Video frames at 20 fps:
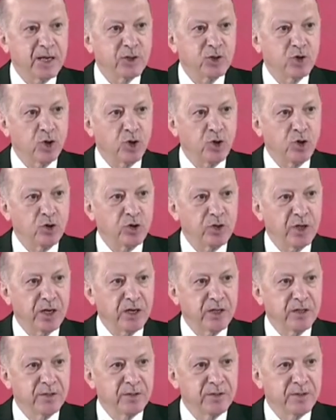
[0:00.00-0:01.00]

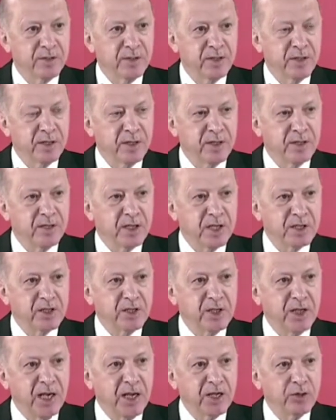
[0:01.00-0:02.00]
zorlukların
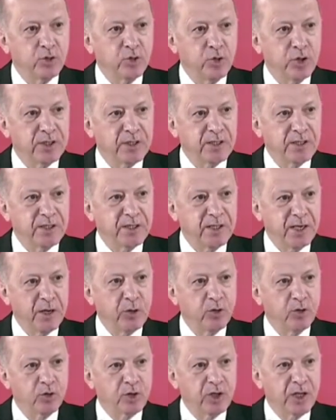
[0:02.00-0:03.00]
teşkilat üyesi
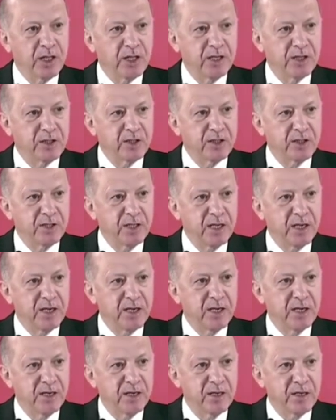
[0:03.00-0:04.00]
diğer ülkeler için
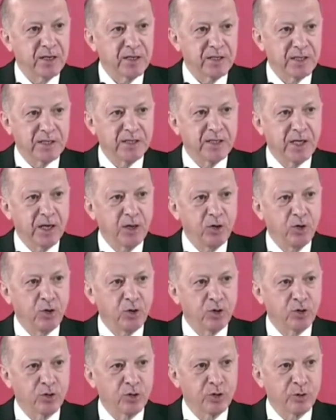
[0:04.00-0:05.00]
de geçerli
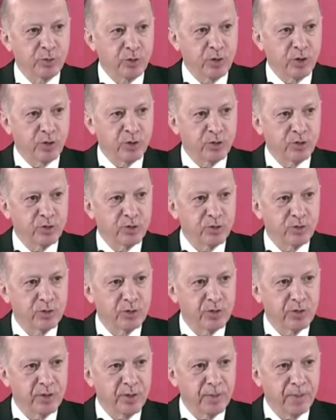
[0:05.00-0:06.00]
olduğunu biliyoruz.
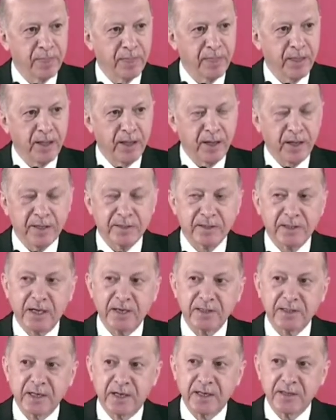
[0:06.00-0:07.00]

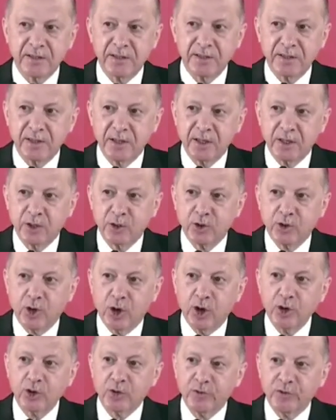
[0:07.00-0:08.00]
Esasen
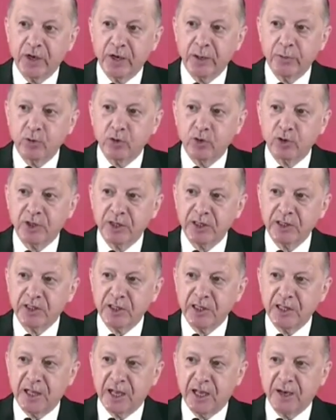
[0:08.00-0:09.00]
göç ve
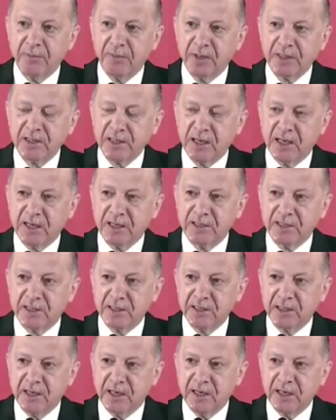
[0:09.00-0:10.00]
mülteciler
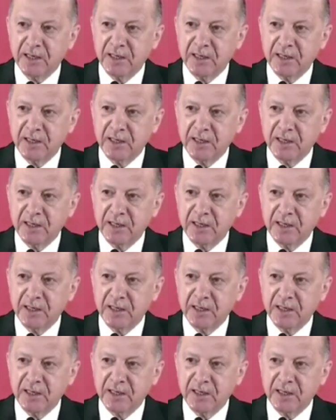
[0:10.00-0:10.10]
meselesinde